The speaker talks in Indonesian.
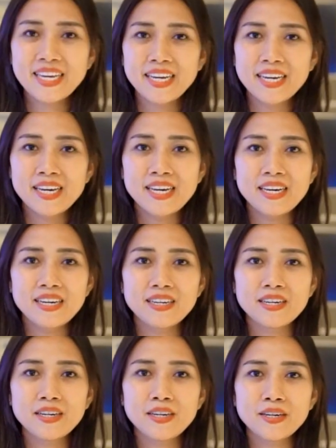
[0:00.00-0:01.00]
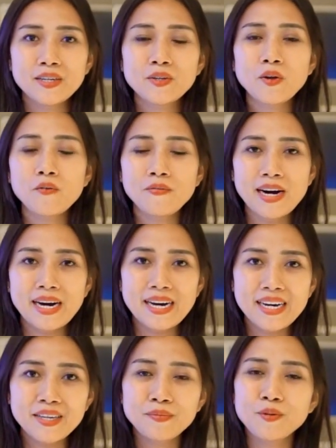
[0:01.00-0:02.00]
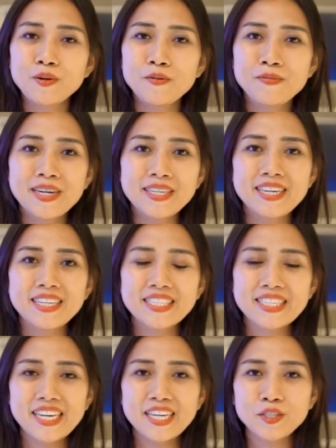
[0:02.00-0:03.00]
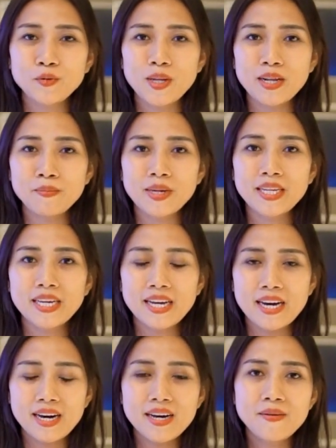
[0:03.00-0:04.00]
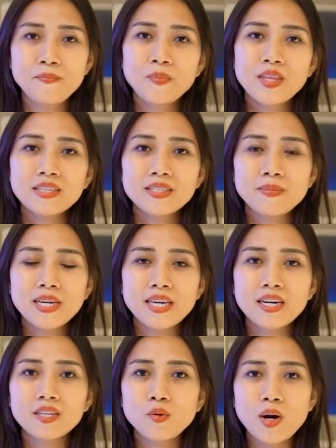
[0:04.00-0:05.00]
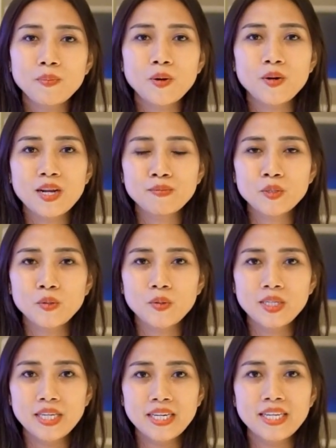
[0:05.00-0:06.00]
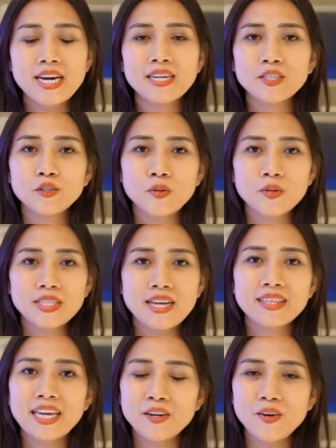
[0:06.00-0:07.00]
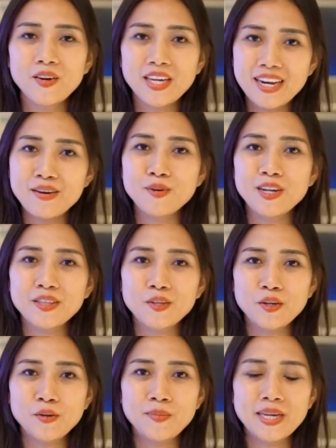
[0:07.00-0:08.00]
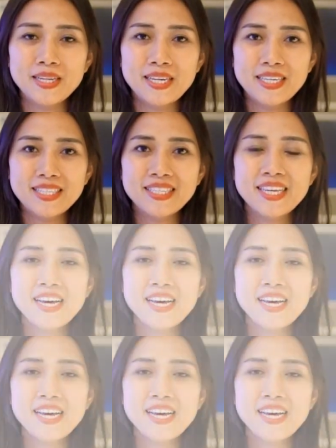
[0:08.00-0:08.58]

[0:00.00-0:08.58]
Saya uh, Nova, Ibu Nova dari Stikes Wiramedika sebagai Ketua Program Studi dari Jurusan Teknologi Laboratorium Medis.